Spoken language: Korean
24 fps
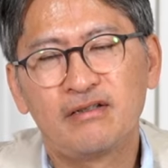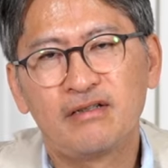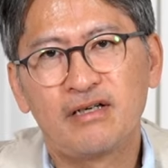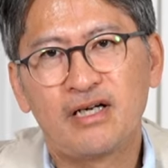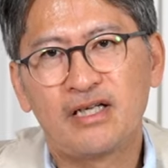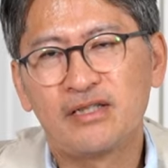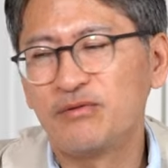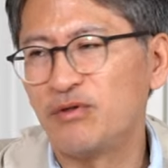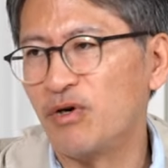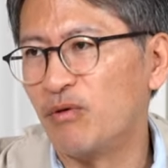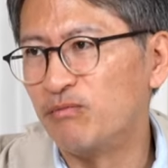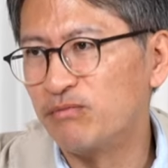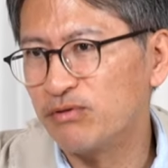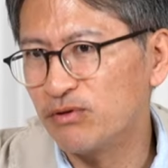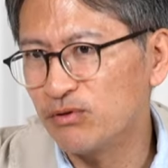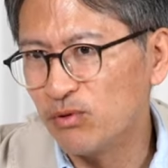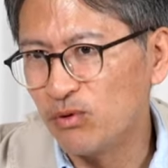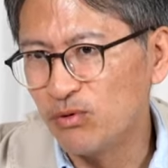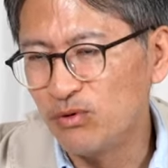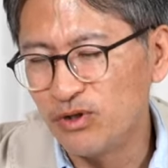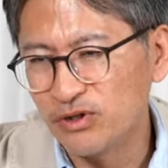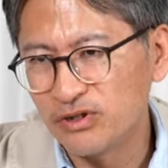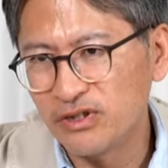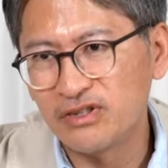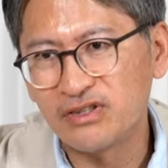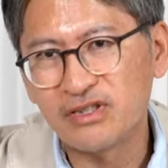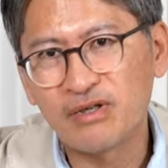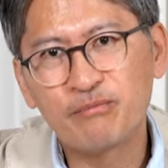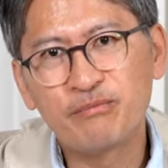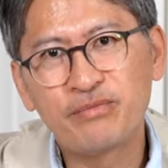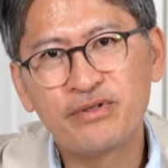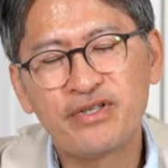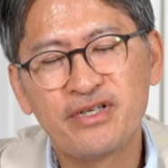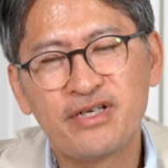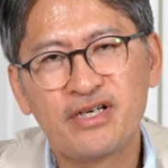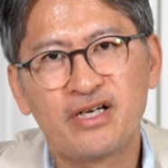아니면 옆으로 돌려서 일단
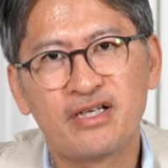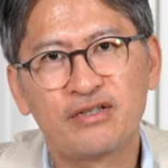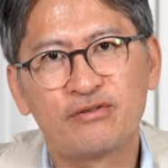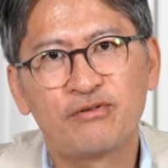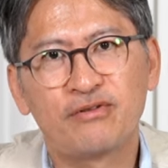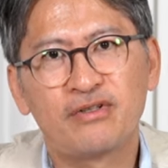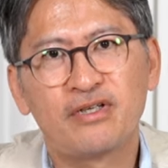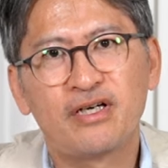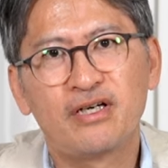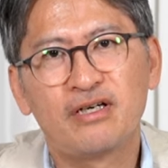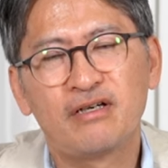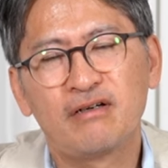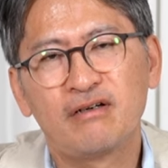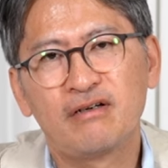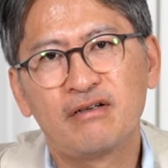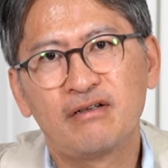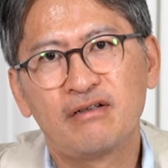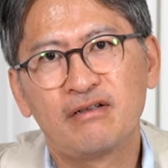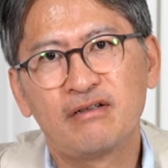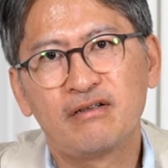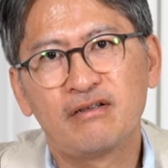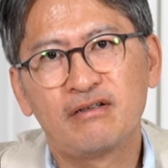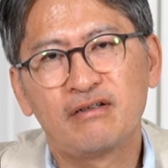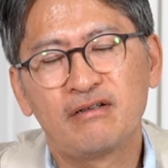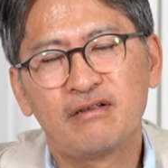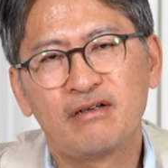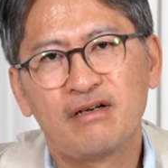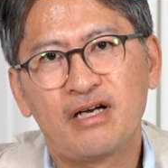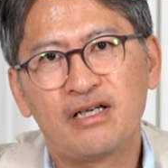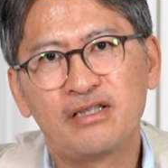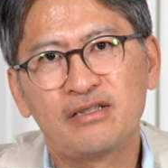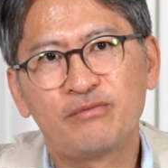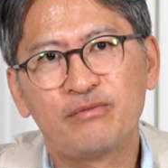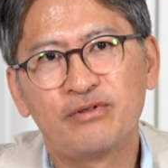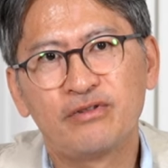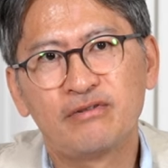피해야 되나?
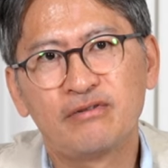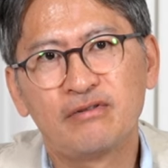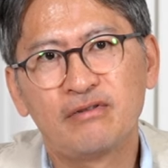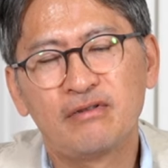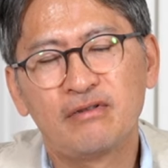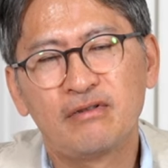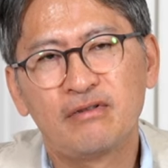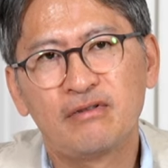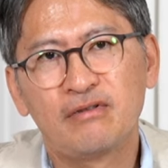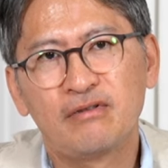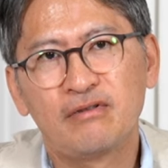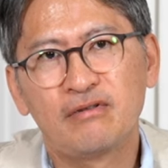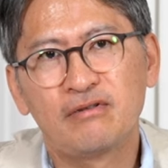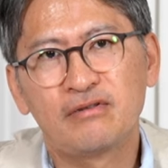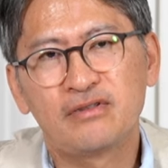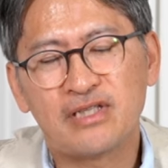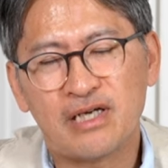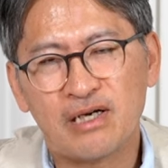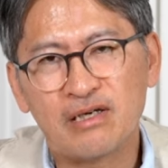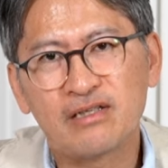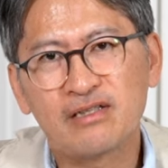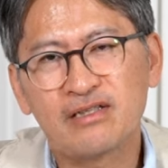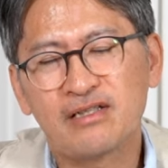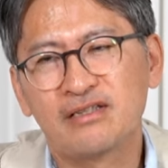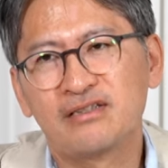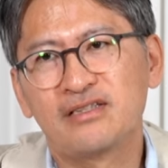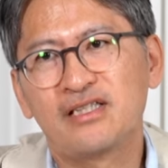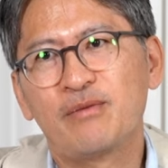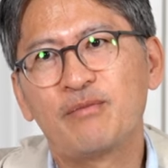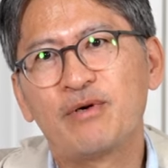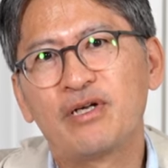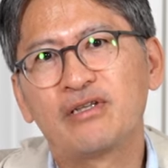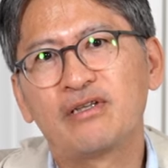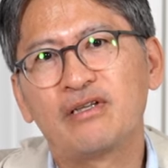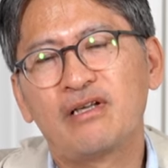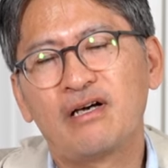아니면 잠깐
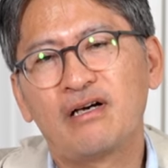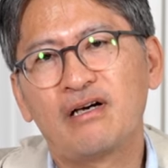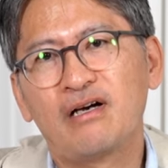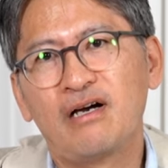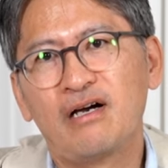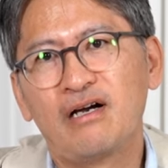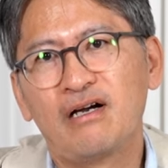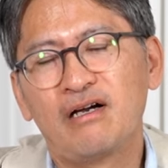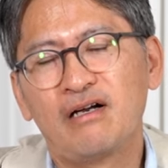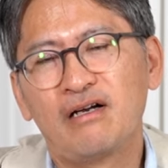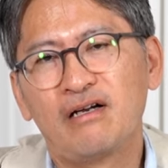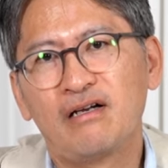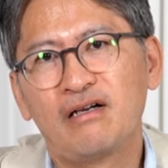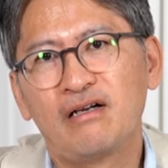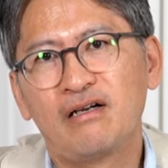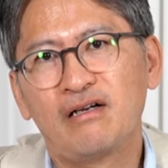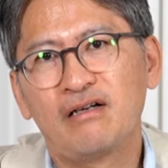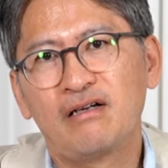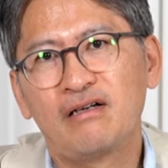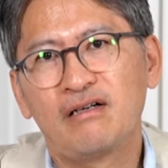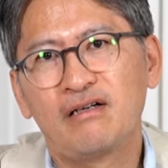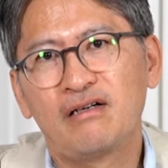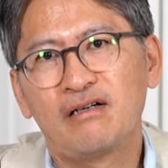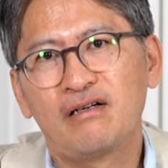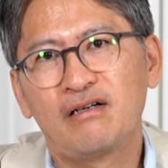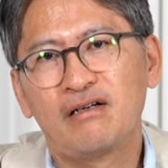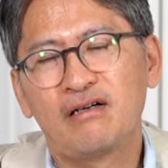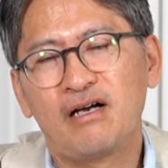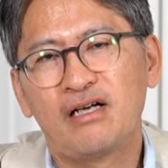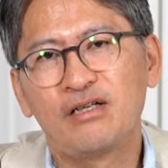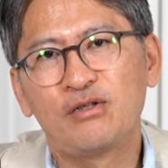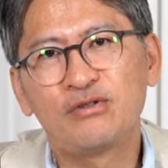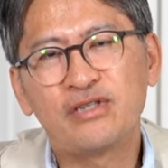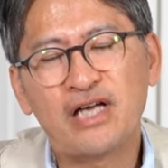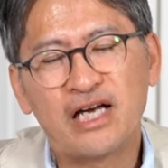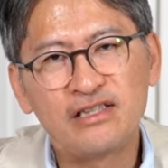참았다가
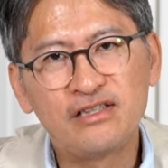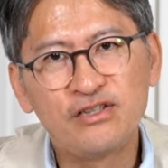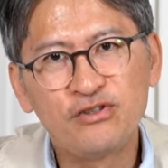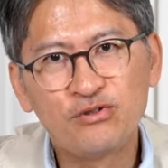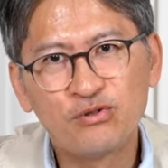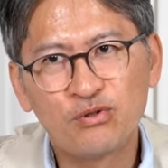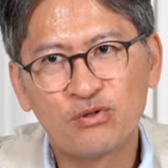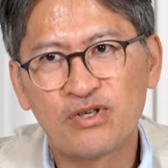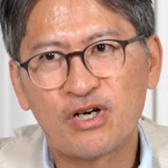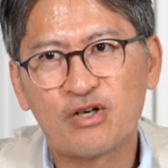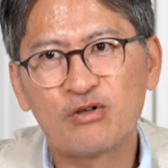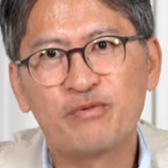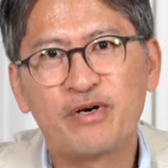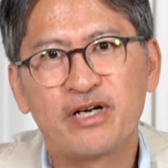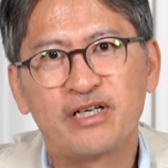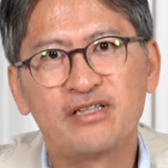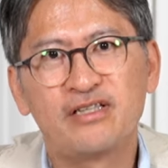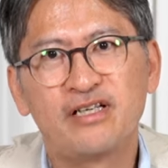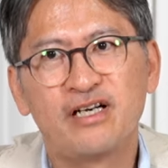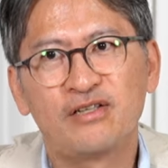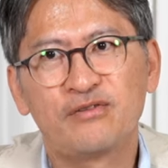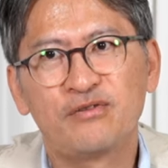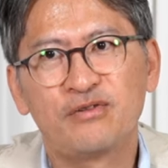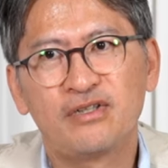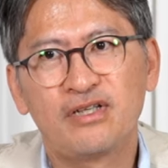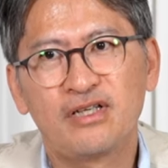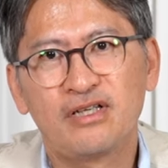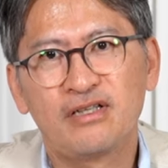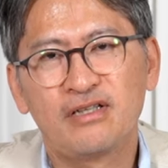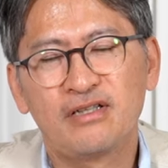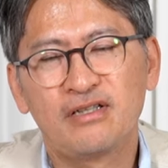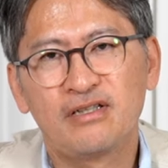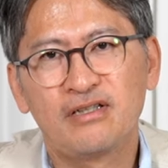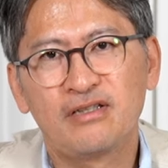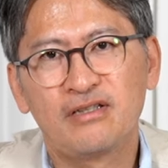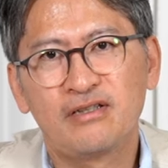아 이건 아니죠 라고 말을 해야 되나?
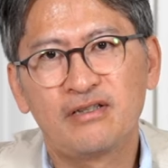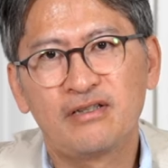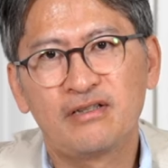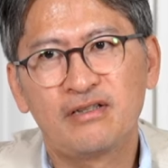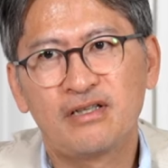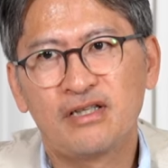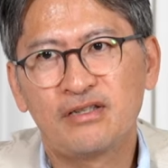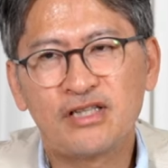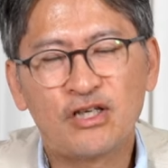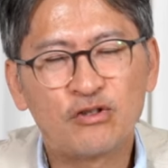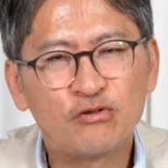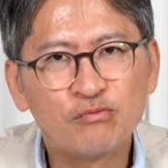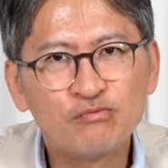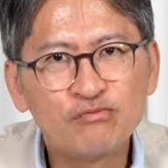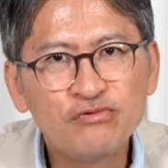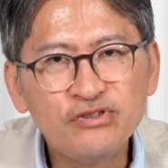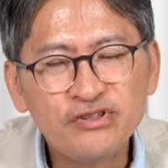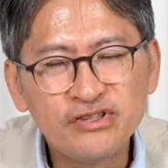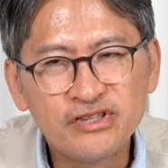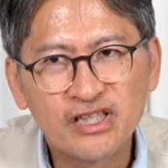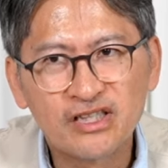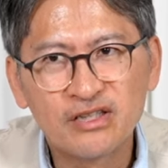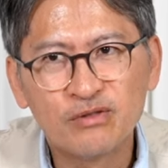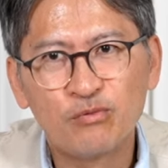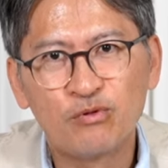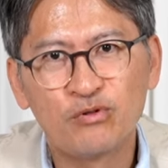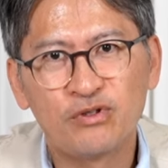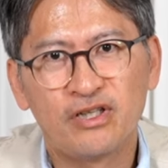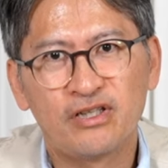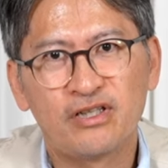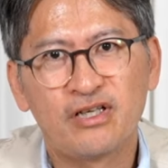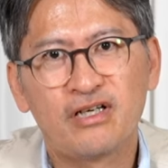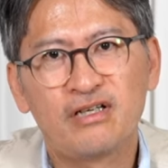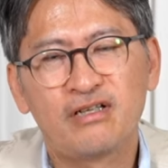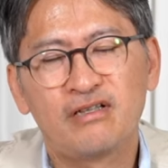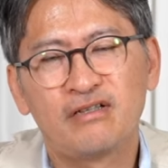한 나중에 문자를
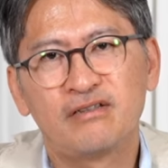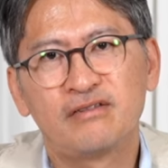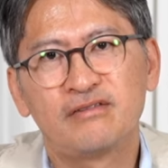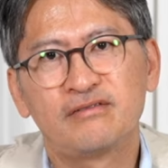보내나?